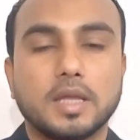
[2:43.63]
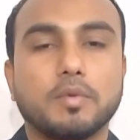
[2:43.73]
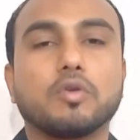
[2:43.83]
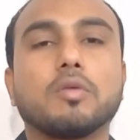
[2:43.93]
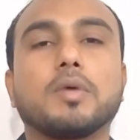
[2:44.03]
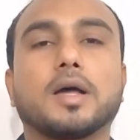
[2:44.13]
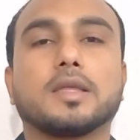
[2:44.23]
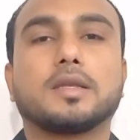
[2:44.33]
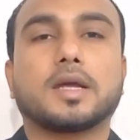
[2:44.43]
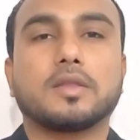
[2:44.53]
এবং নব্বই
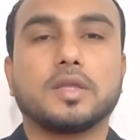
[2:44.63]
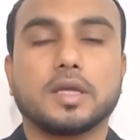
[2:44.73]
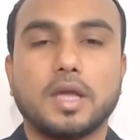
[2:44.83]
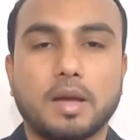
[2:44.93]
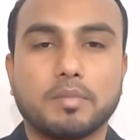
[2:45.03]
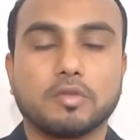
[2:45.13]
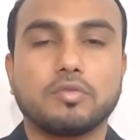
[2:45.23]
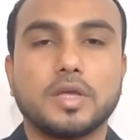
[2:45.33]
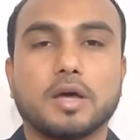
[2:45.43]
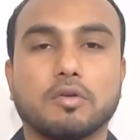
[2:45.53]
হাজার টাকা থেকে আমরা
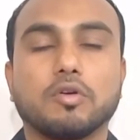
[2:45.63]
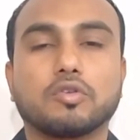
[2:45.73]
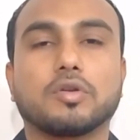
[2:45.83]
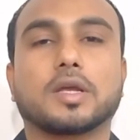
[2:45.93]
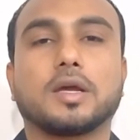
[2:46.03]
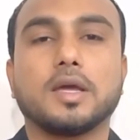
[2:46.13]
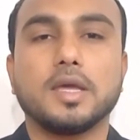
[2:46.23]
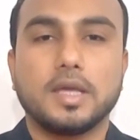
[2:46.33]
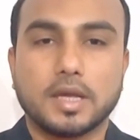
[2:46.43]
যদি আরো নয়শো টাকা